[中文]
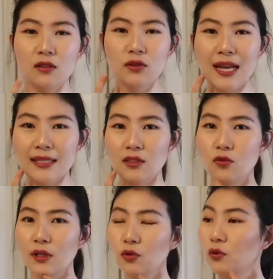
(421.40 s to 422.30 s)
都代谢
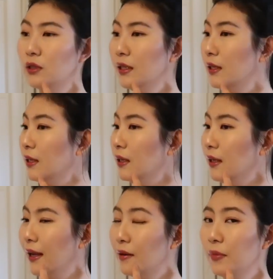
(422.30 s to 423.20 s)
出来，所以我这
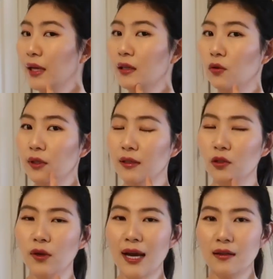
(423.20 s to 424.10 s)
两边有
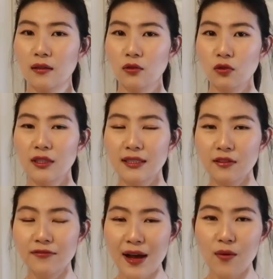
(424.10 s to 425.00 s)
2个就是已
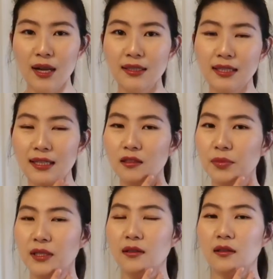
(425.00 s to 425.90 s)
经发完了，现在已经
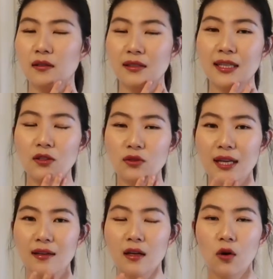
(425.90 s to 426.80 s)
平了，可能现在就
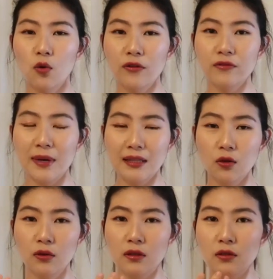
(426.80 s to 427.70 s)
在恢复，把
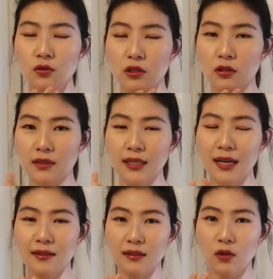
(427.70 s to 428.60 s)
痘印儿就是尽
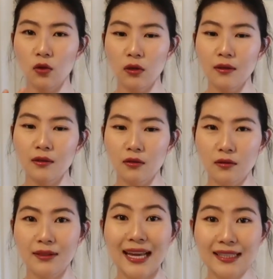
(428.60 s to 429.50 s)
量的都
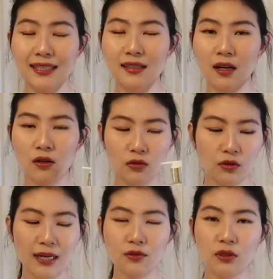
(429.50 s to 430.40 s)
代谢掉，就
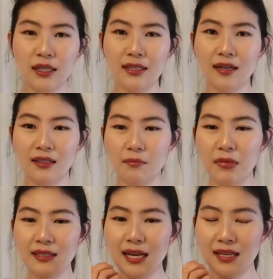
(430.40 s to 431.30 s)
是它就可以让你
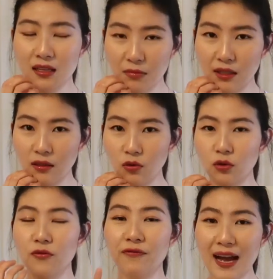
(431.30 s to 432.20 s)
闷在里面的痘
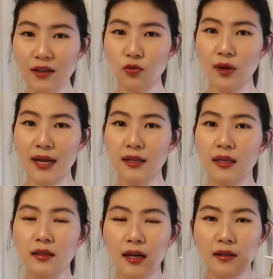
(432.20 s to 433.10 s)
痘发出来。
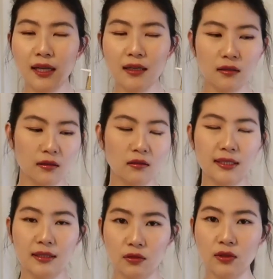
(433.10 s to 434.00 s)
当然它可能
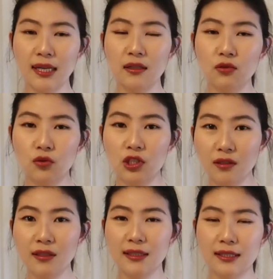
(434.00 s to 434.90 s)
仅局限于就
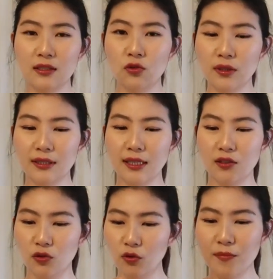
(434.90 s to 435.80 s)
生理期，如果今天
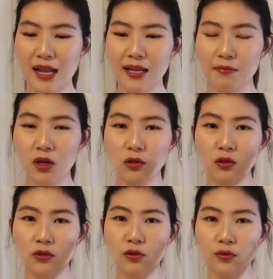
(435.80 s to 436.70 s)
你说我满脸爆
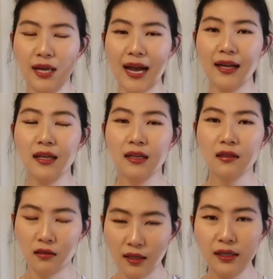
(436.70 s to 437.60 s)
痘，你用它
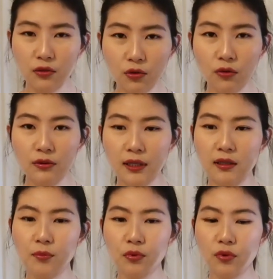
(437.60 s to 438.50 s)
可以用，但是
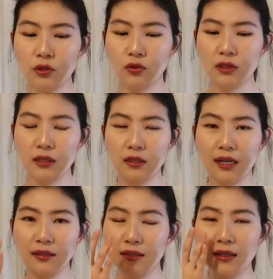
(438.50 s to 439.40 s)
它不会说真的
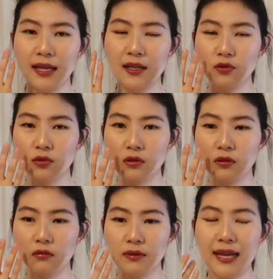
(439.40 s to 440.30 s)
让你的脸就
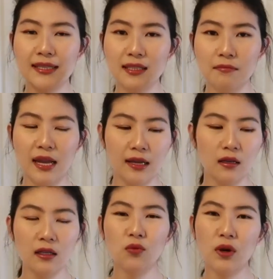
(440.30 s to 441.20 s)
是代谢没，
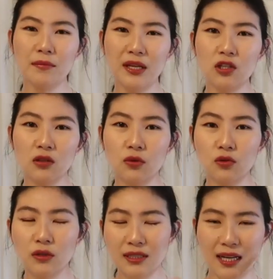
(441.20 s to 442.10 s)
因为我也没试过
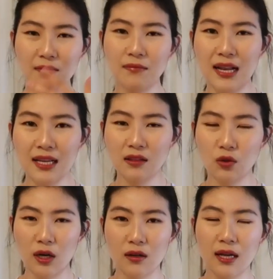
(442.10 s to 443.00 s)
说长满脸痘
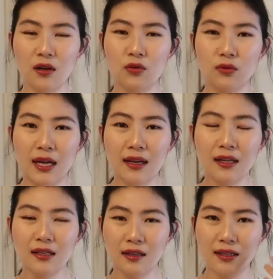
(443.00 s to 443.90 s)
然后开始用它
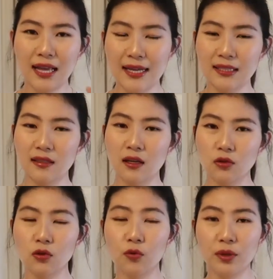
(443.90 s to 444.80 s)
让它代谢掉，
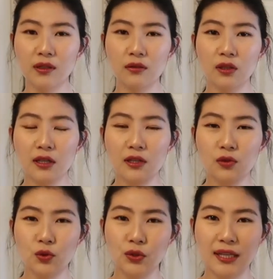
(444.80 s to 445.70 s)
所以我不能
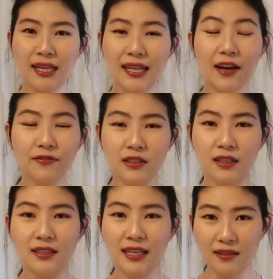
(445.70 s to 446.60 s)
去给大家负责
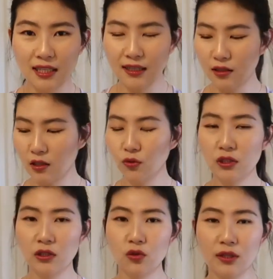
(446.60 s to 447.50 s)
任的讲这个事儿，我
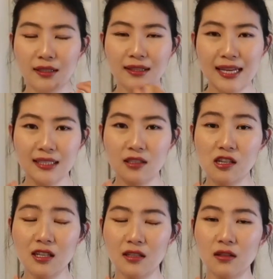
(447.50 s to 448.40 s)
只是说它代谢
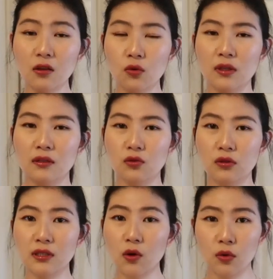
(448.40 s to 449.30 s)
生理痘的就
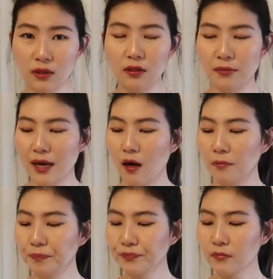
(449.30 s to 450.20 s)
是效果特别好。